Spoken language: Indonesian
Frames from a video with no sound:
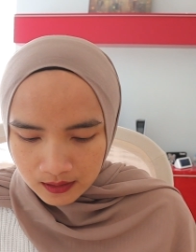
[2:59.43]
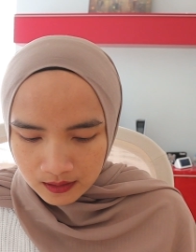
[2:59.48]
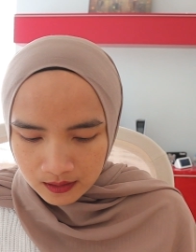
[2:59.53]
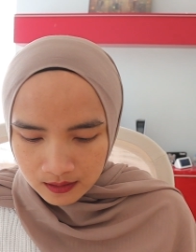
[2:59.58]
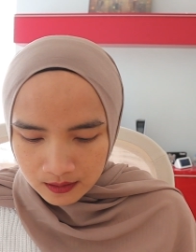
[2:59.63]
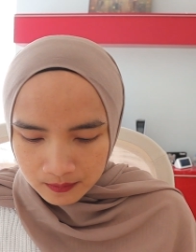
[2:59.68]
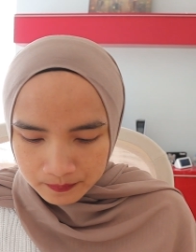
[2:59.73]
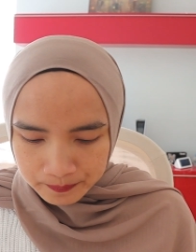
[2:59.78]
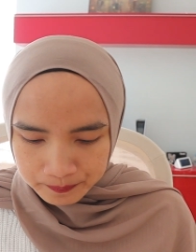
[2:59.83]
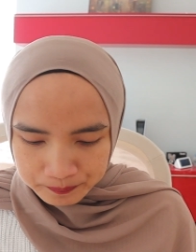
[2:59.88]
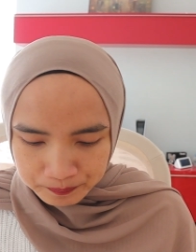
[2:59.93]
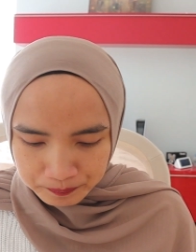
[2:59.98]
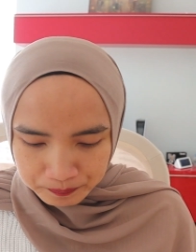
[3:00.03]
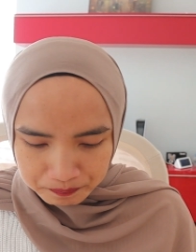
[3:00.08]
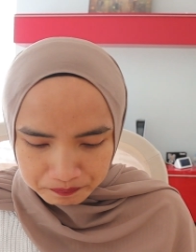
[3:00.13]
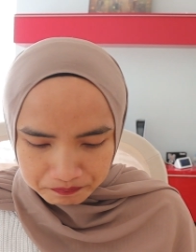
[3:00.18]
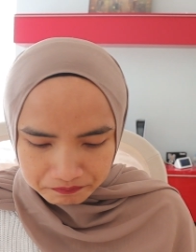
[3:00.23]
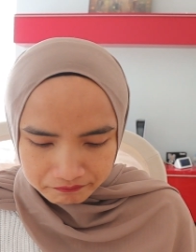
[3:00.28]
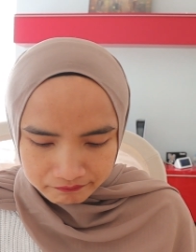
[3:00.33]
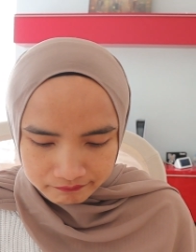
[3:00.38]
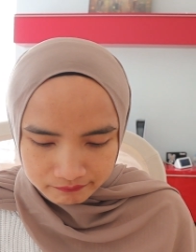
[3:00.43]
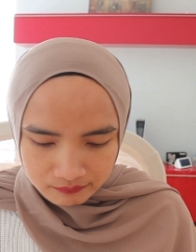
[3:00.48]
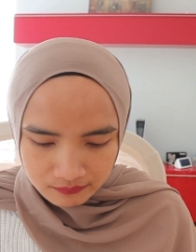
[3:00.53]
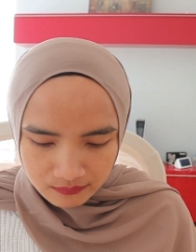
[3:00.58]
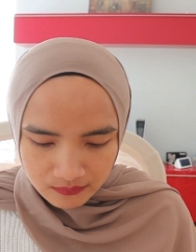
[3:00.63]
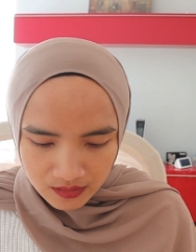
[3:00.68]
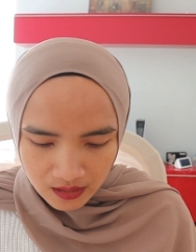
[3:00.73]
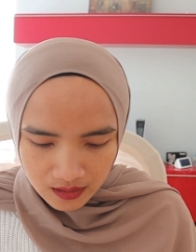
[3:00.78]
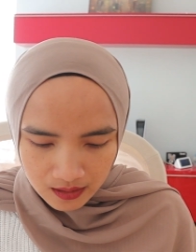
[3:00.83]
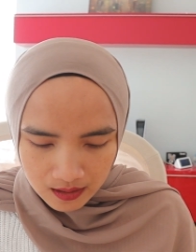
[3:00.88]
Um,
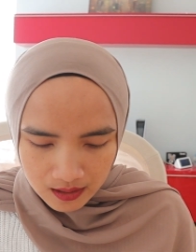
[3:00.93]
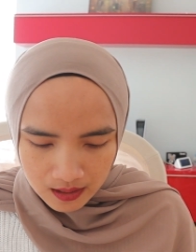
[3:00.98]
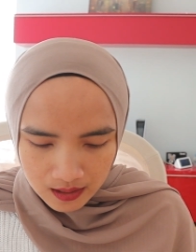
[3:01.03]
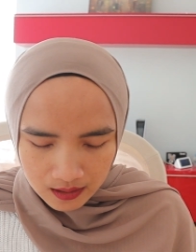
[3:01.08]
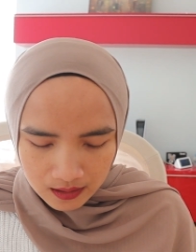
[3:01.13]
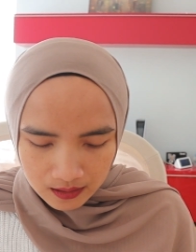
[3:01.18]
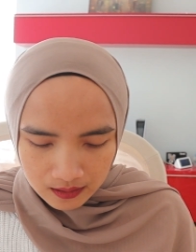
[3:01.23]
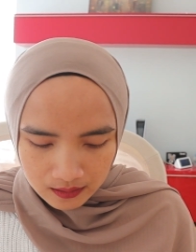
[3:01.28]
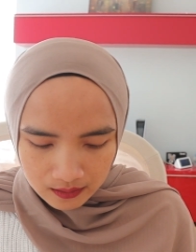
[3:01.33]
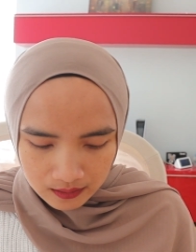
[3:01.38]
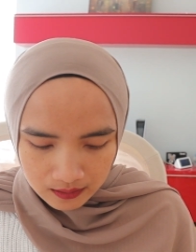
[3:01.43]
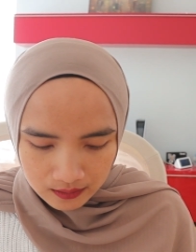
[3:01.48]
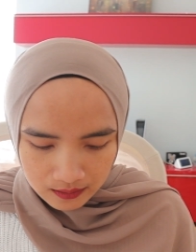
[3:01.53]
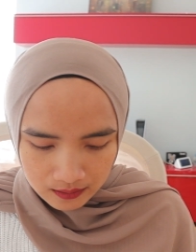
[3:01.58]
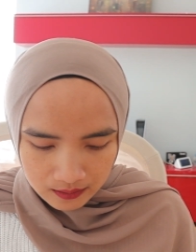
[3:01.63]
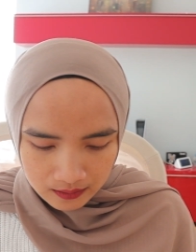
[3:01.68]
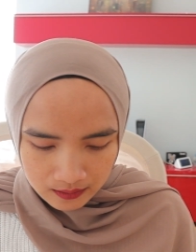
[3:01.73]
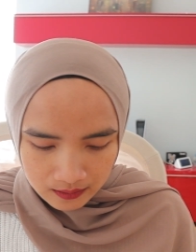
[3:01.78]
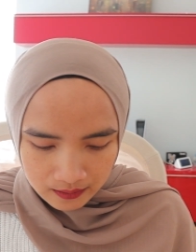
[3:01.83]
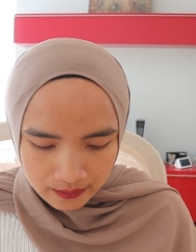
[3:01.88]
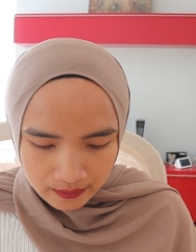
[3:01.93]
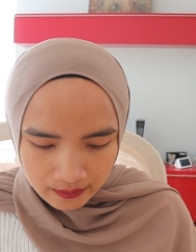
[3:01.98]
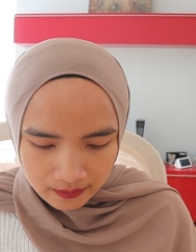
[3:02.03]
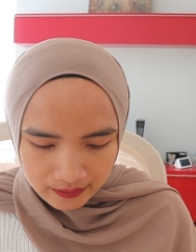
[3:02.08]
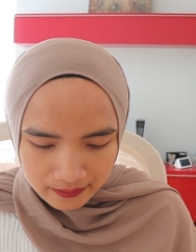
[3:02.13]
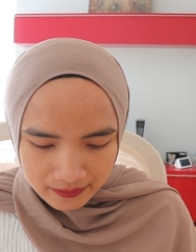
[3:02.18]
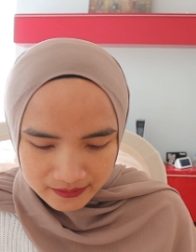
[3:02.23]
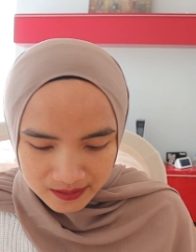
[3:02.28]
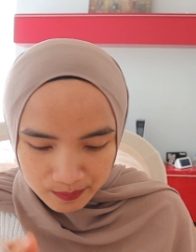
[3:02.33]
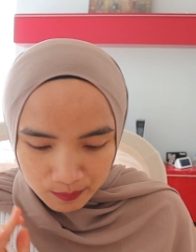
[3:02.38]
uh,
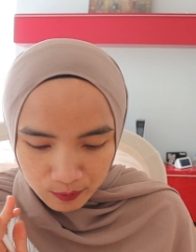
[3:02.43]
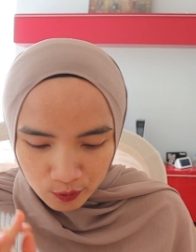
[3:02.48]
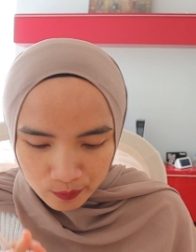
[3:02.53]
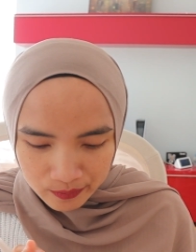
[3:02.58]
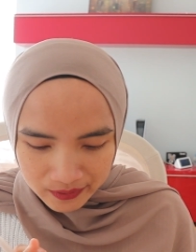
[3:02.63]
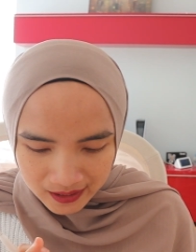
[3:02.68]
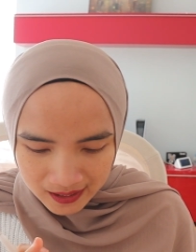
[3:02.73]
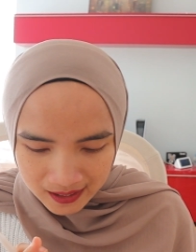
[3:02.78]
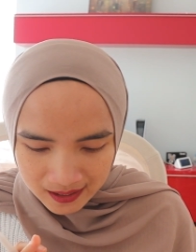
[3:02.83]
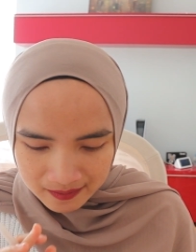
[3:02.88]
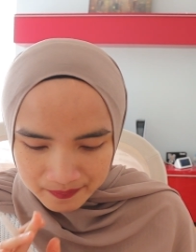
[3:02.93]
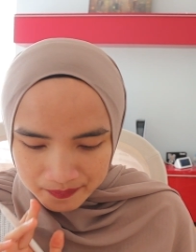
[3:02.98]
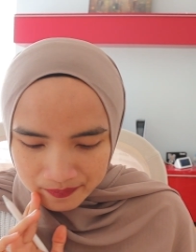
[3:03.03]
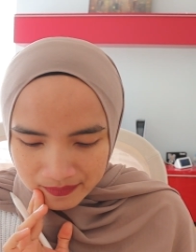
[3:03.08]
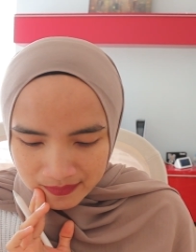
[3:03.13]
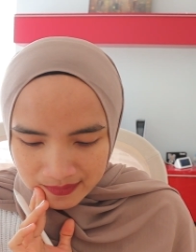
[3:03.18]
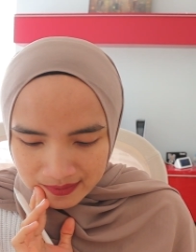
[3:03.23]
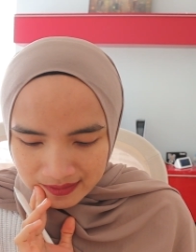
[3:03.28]
sebelumnya